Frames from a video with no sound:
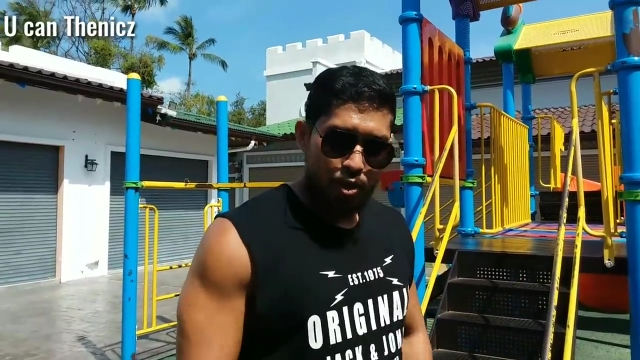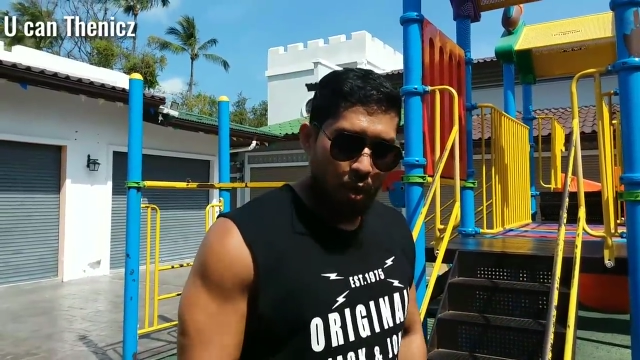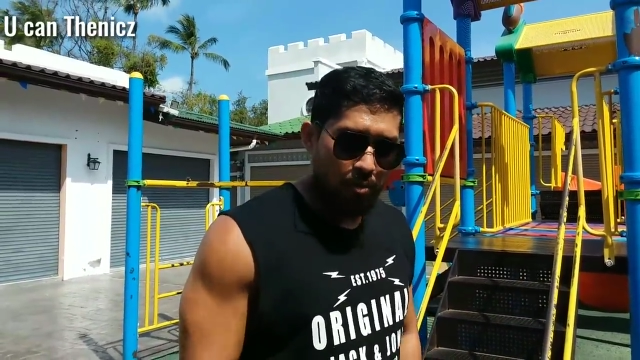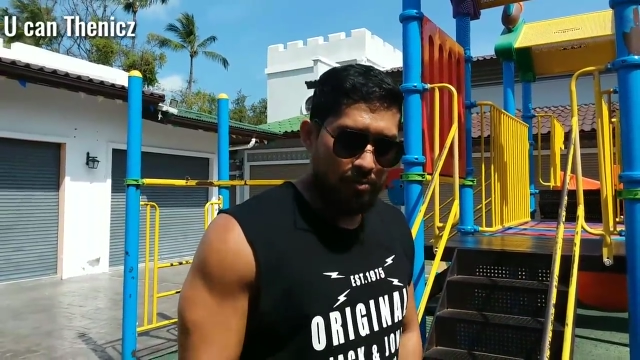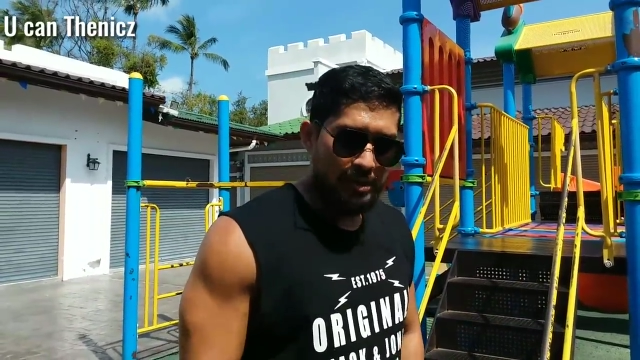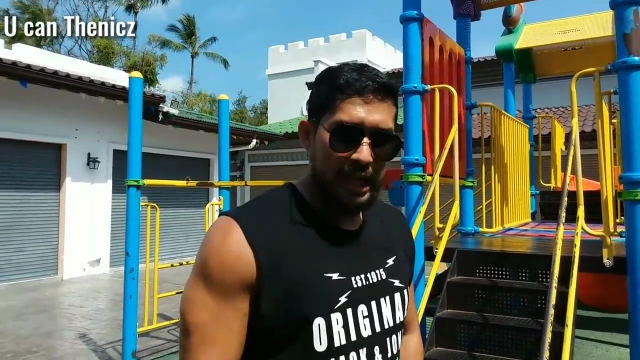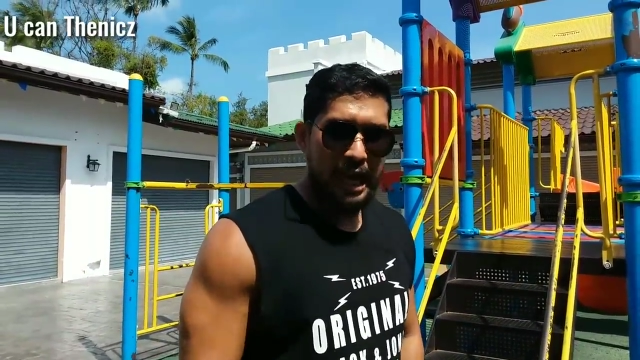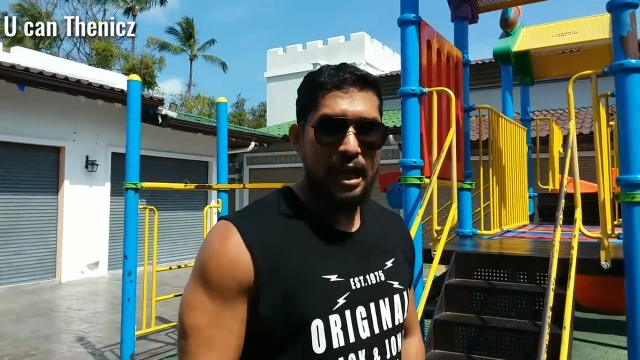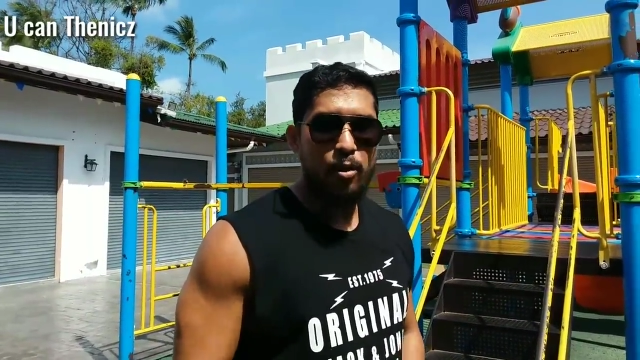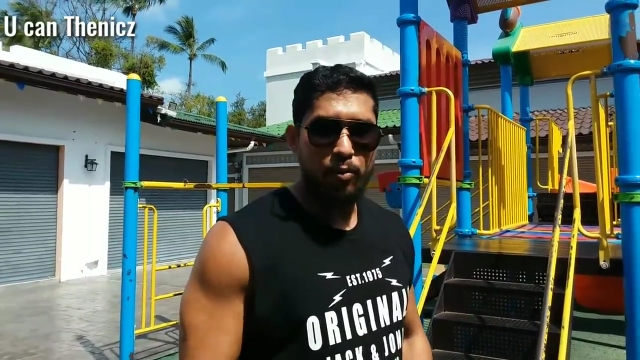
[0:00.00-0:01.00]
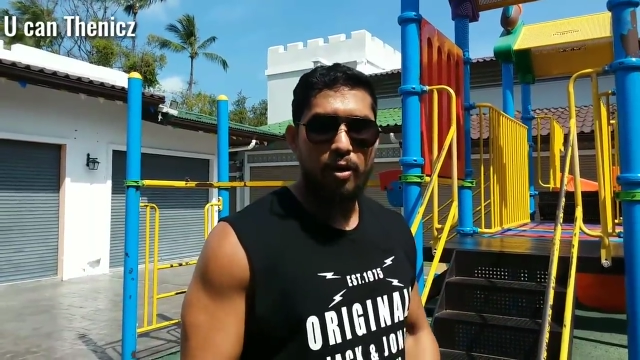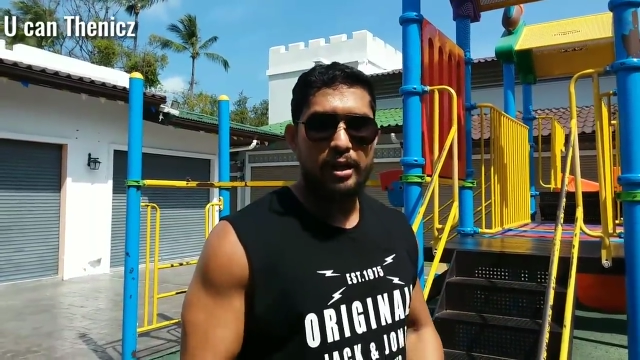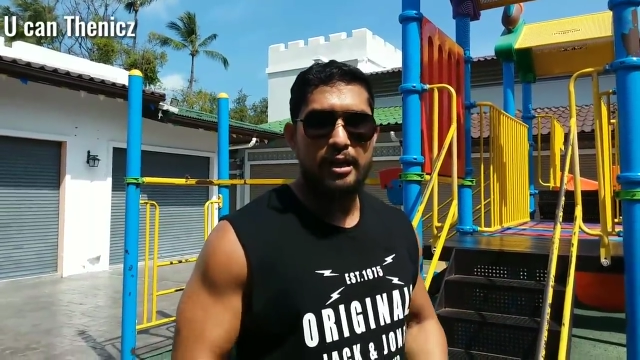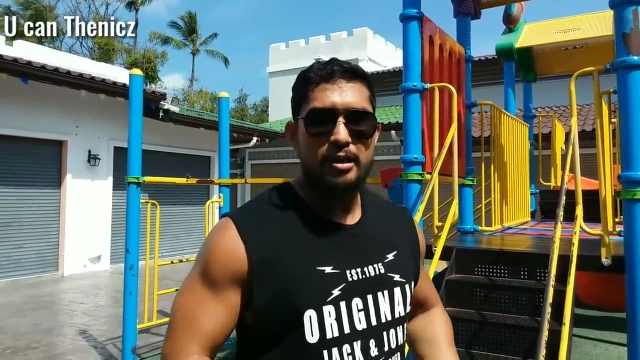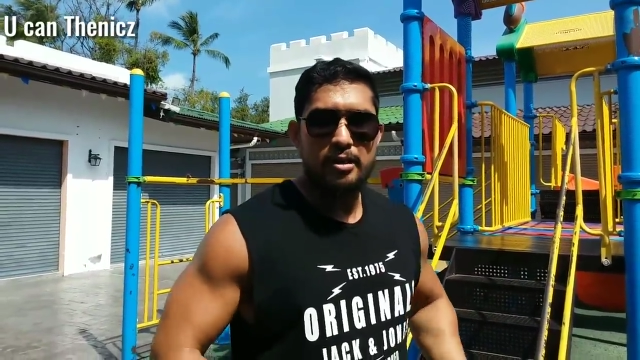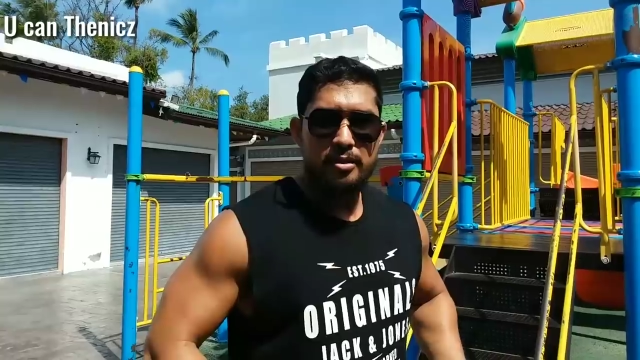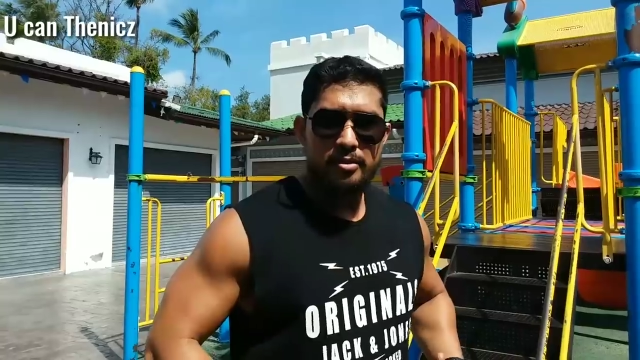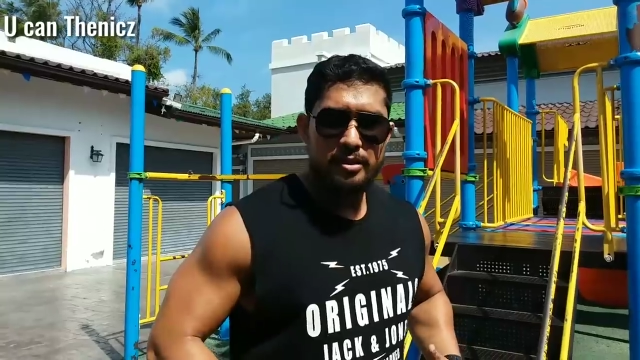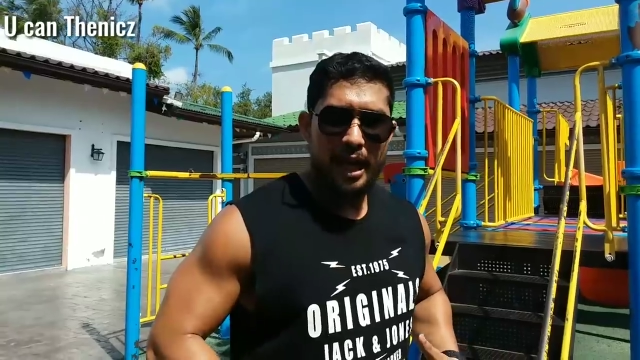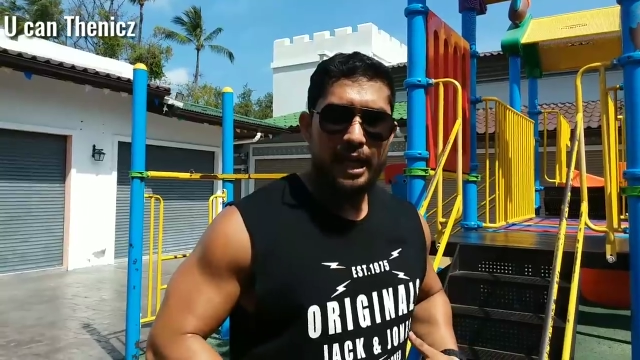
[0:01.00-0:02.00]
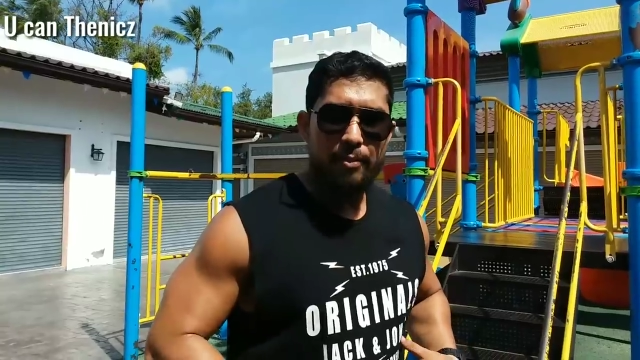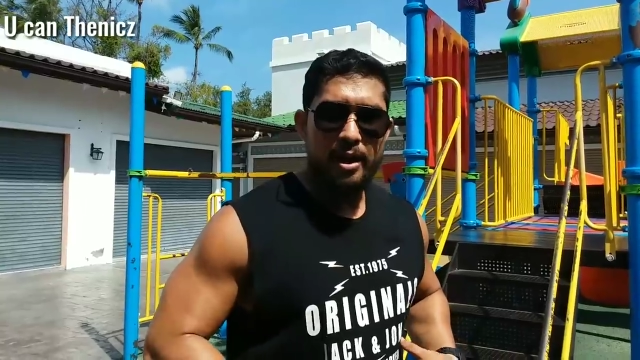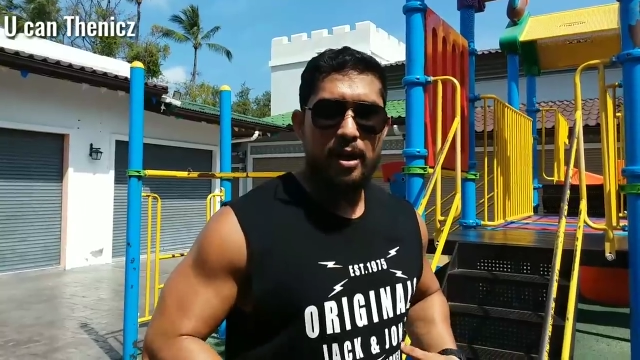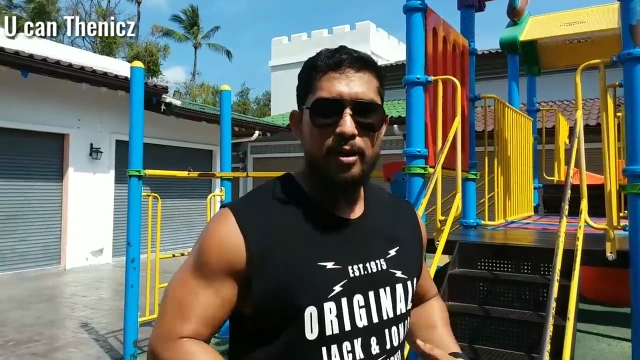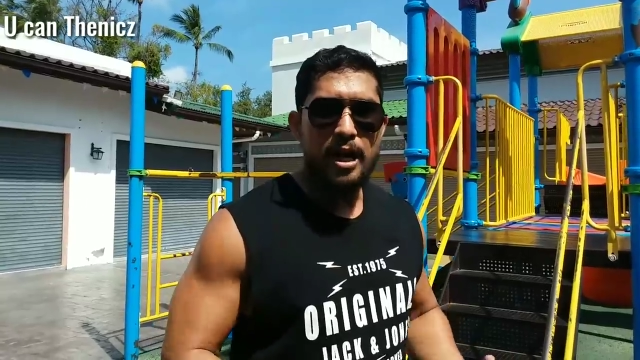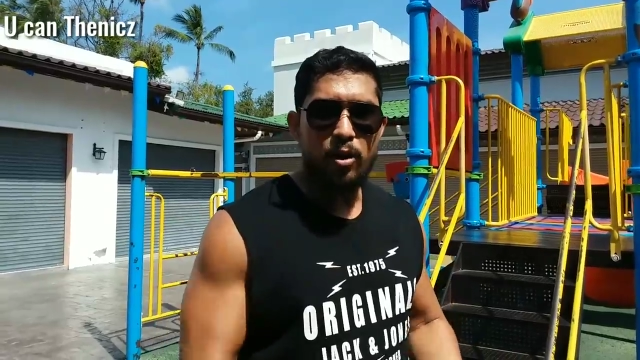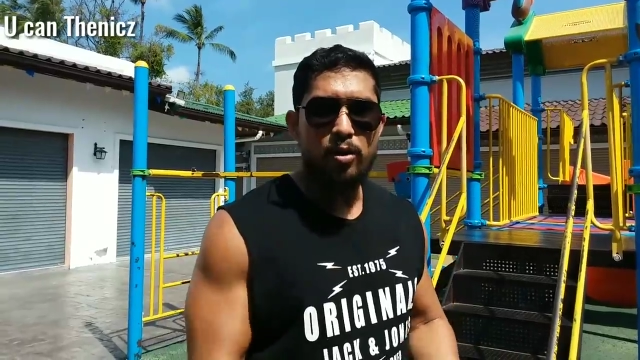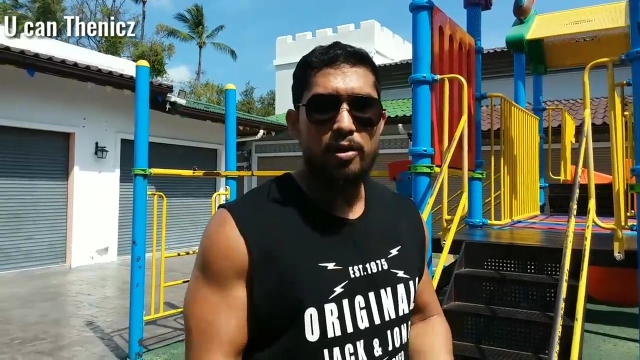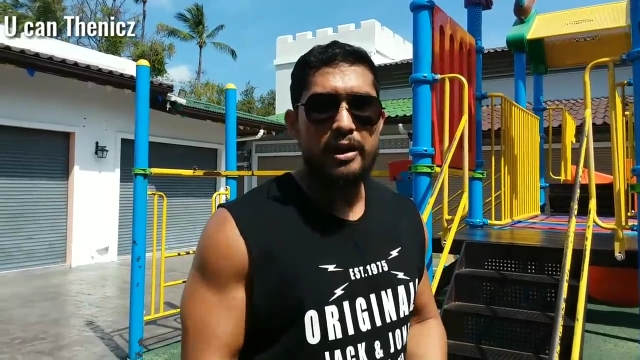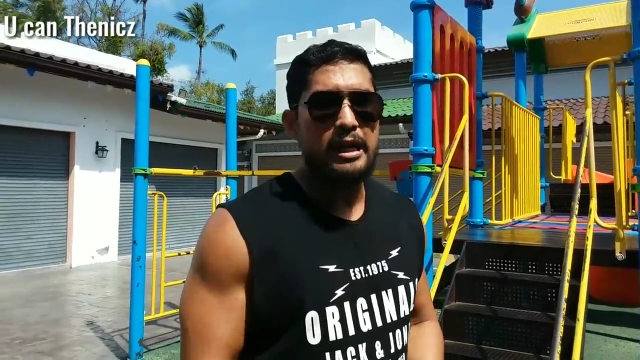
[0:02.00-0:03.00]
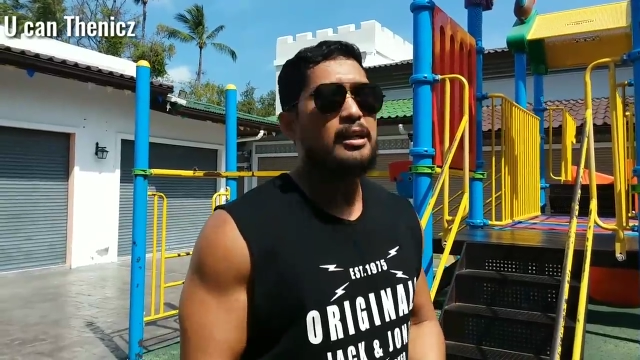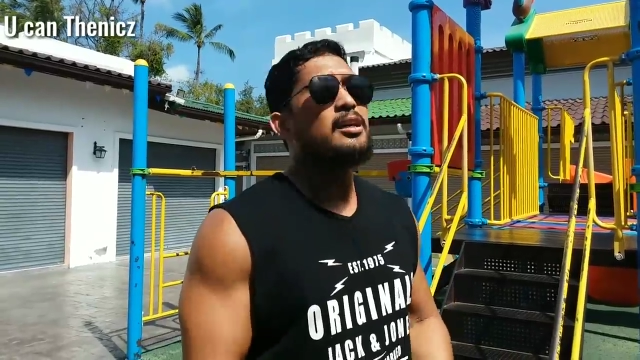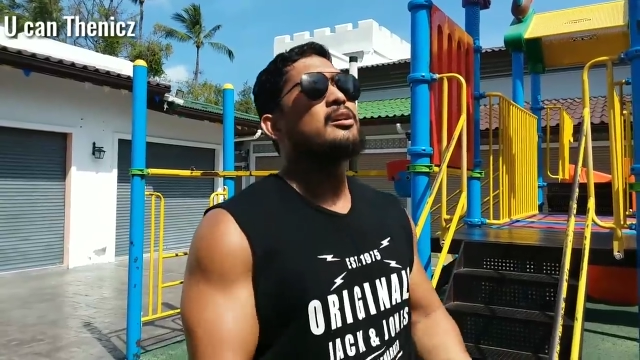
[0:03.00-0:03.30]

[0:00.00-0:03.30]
ยกขาของเราเนี่ยใช้กำลังของหน้าท้องของเราเนี่ย